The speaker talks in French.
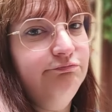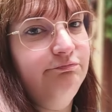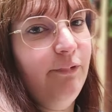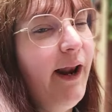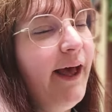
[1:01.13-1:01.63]

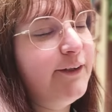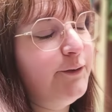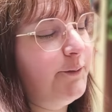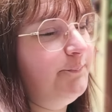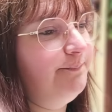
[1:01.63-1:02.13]
Voilà
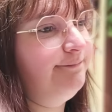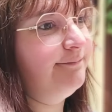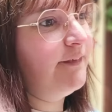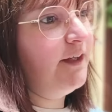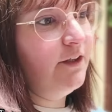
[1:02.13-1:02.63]
quoi.
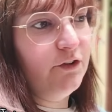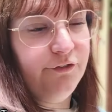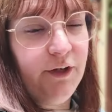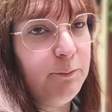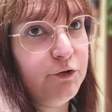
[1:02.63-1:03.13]

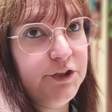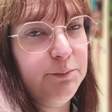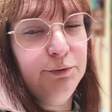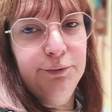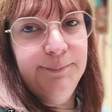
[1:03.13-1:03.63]
Sauf qu'elle mangeait
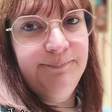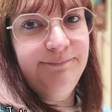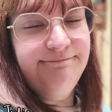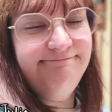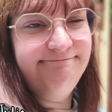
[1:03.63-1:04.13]
plus.
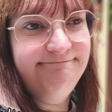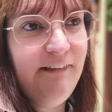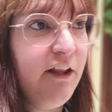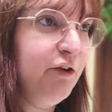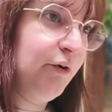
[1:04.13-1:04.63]

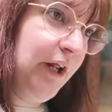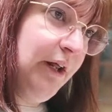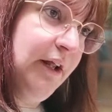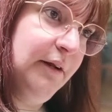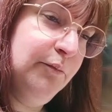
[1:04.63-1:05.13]
Donc
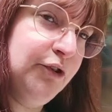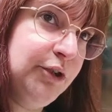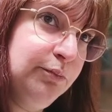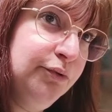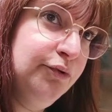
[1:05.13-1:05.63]
elle,
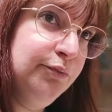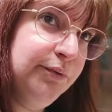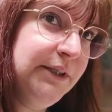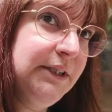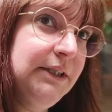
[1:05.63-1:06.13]
mangeait plus
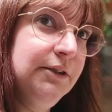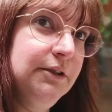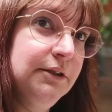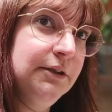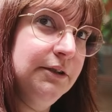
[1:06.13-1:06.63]
depuis
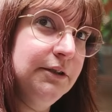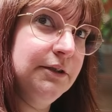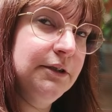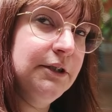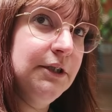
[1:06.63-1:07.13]

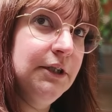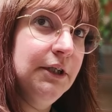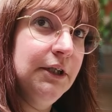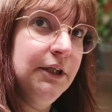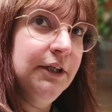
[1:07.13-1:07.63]
euh,
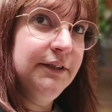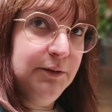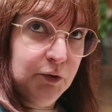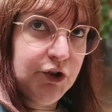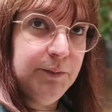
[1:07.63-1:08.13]

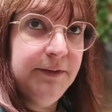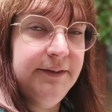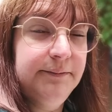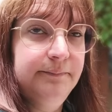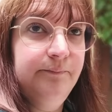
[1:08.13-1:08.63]
dimanche
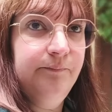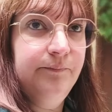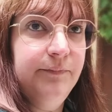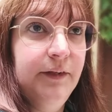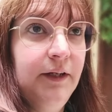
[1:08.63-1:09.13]
midi.
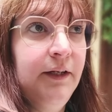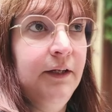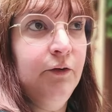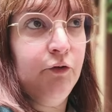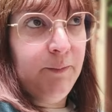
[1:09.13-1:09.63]

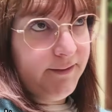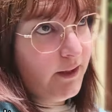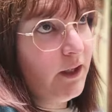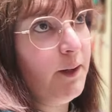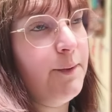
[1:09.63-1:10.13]
Et euh, ce matin,
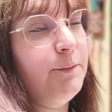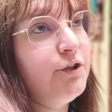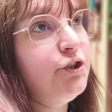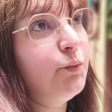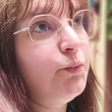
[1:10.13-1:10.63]
elle n'a pas
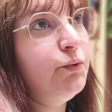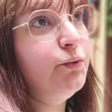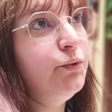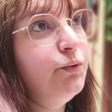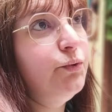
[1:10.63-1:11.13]
mangé non
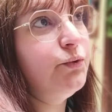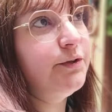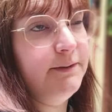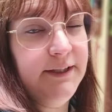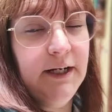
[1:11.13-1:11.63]
plus.
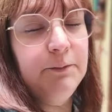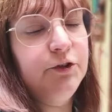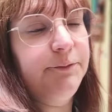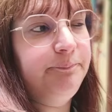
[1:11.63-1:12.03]
Ce midi, elle a mangé.